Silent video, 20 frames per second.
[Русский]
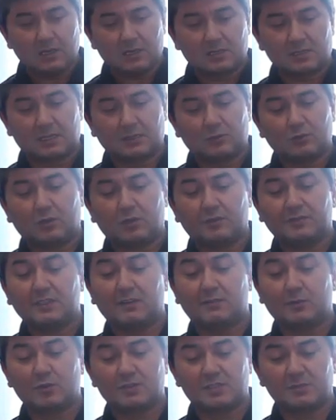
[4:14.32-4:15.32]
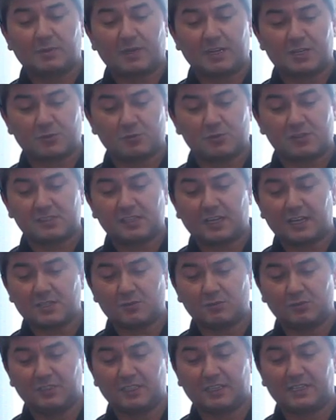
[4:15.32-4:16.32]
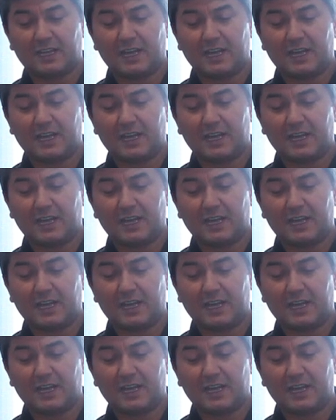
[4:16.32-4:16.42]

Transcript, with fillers: Саторов Даврон спрашивает, здравствуйте,